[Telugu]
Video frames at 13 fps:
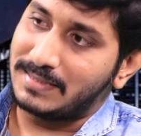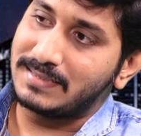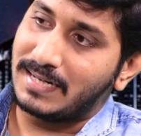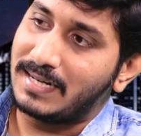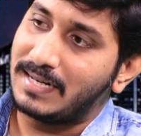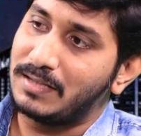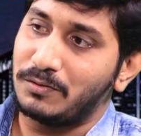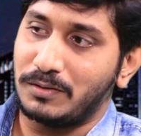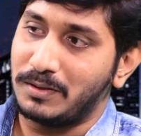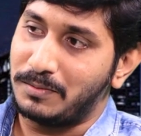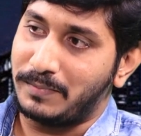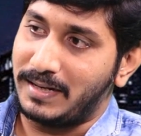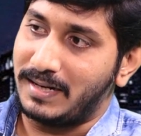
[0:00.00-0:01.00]
ప్రెజర్ అనేది
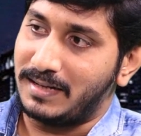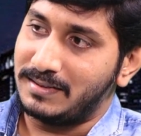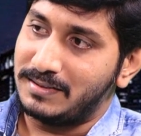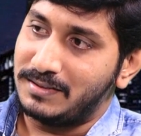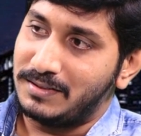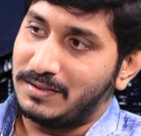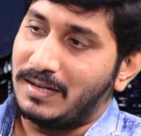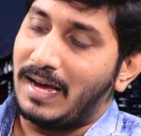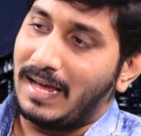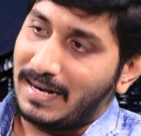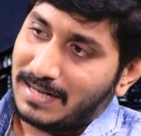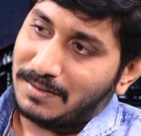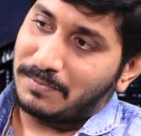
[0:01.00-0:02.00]
ఉంటుంది పైన
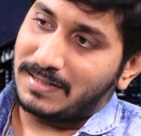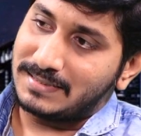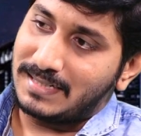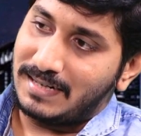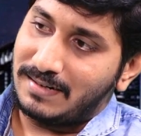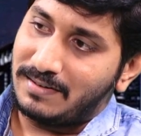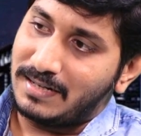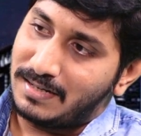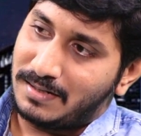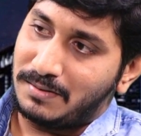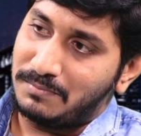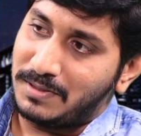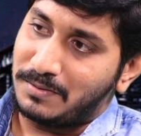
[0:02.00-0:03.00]
అలాంటి ప్రెజర్
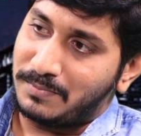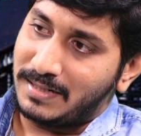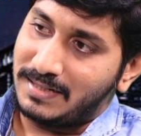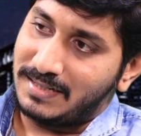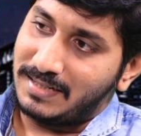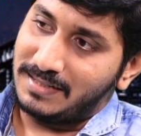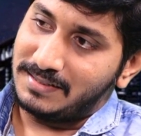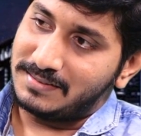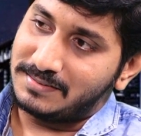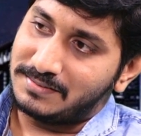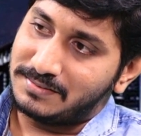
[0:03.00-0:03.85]
ఏమైనా మీకు పడిందా